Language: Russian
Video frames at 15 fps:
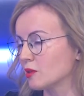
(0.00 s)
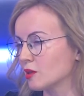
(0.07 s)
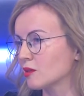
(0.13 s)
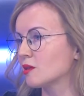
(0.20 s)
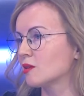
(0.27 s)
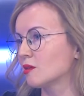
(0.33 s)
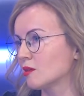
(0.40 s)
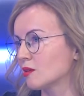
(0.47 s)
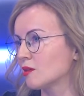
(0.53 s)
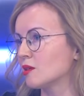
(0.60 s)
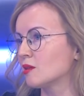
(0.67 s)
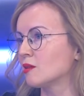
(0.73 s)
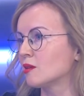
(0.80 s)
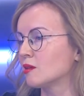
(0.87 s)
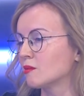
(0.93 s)
анкетные
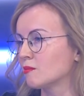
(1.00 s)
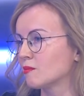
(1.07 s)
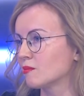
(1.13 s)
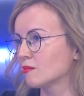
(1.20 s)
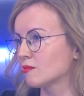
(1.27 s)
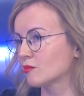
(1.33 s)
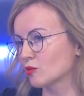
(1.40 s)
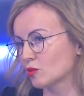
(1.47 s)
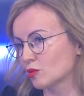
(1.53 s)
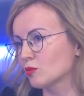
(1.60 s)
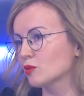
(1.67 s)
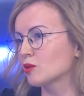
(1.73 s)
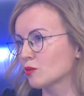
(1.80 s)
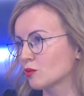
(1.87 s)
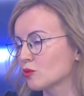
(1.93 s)
данные. То есть вот
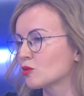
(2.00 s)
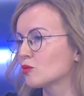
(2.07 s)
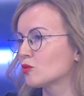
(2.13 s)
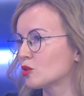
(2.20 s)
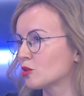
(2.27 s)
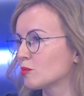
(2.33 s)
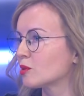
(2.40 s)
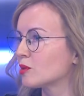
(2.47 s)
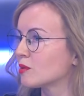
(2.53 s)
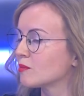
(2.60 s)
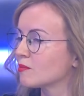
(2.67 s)
и тогда я помню,